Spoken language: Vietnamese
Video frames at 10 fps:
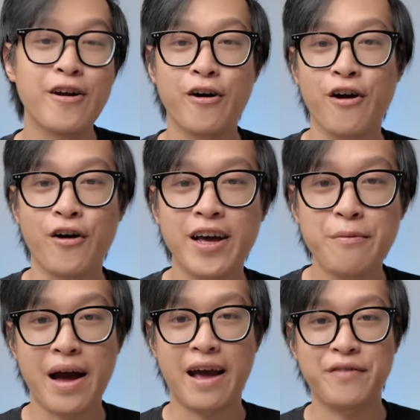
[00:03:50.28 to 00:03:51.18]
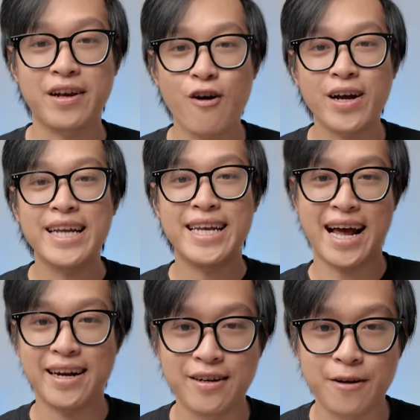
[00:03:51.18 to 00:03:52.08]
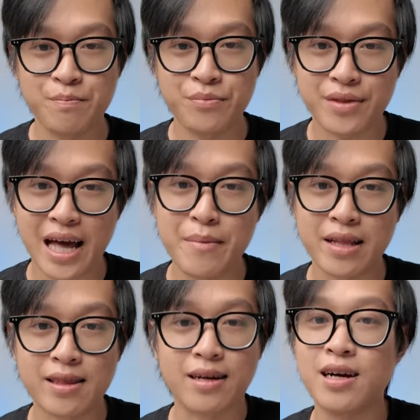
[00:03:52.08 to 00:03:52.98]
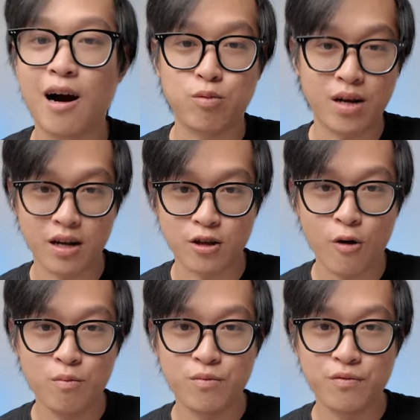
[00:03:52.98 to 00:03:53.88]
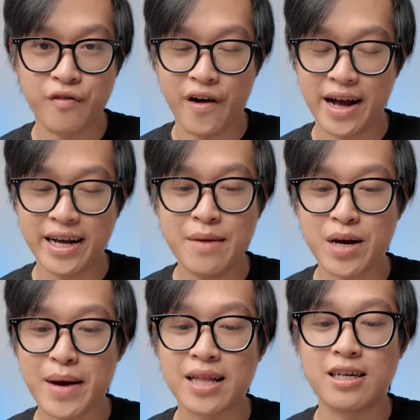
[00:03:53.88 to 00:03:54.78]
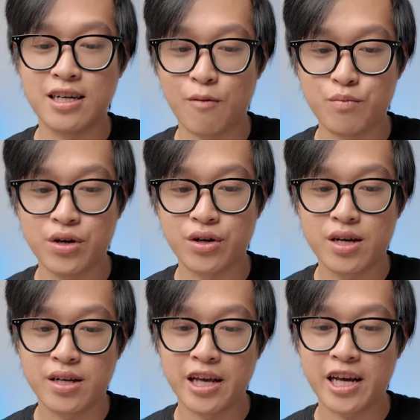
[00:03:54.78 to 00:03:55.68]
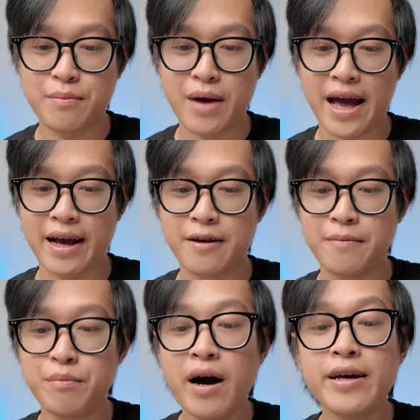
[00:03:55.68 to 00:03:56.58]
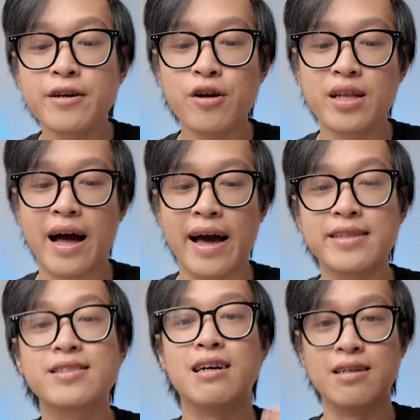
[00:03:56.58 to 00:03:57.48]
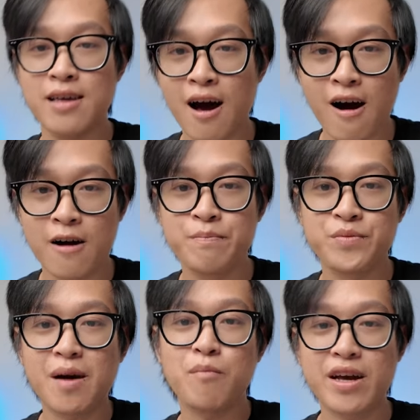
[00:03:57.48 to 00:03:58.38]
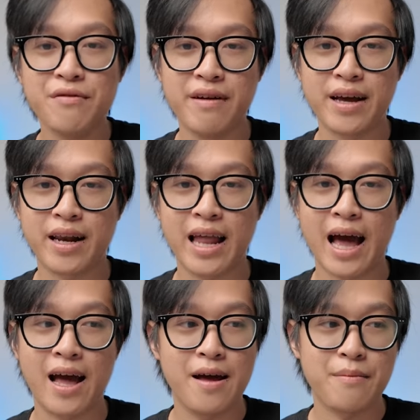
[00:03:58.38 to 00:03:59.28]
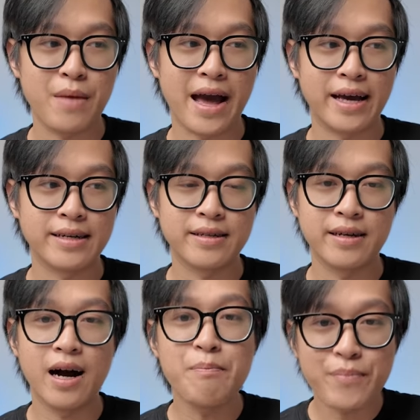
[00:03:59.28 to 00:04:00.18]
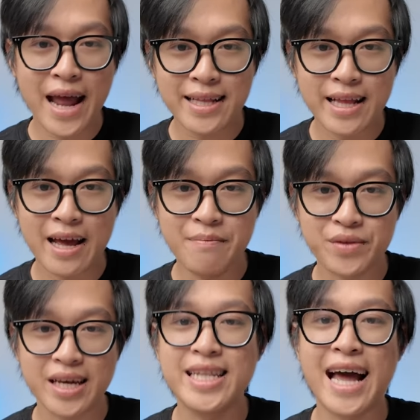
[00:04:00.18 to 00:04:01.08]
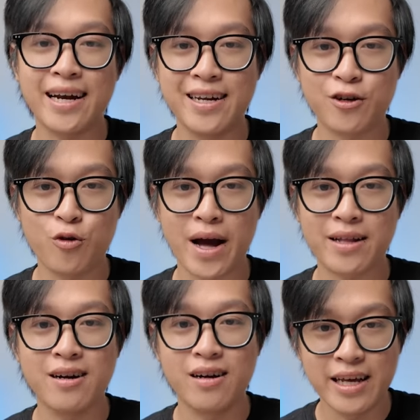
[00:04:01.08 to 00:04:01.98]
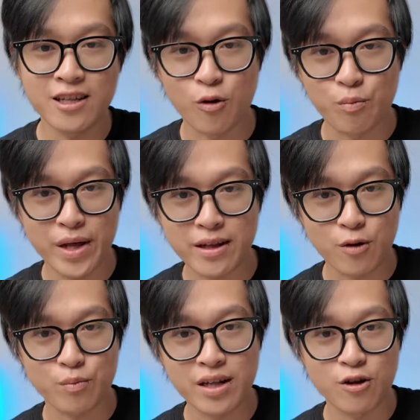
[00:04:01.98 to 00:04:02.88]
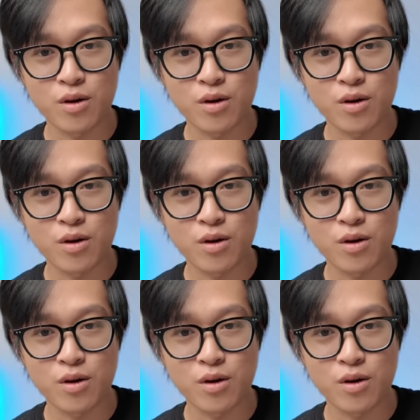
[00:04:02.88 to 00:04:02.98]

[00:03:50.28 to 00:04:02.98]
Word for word: nó đòi hỏi các bạn phải có cái năng lực để mà tự học thật là tốt. Và khi mà các bạn tự học được thì các bạn mới có thể tự do trong cái việc là bạn update thêm cái năng lực của bản thân liên